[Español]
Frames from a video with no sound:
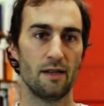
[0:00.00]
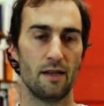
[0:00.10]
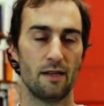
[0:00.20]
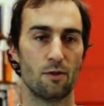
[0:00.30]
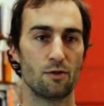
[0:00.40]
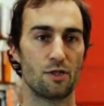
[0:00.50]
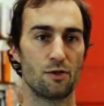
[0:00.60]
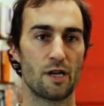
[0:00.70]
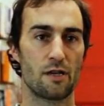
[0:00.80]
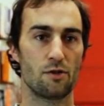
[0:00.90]
en todos
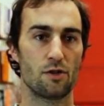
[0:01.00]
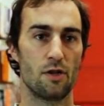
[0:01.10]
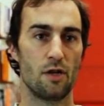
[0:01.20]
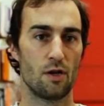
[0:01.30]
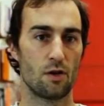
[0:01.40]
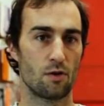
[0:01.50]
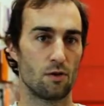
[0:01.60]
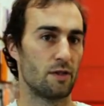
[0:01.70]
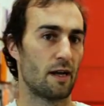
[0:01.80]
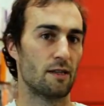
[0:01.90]
estos años
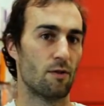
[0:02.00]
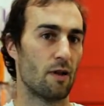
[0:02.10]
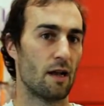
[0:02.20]
contra todos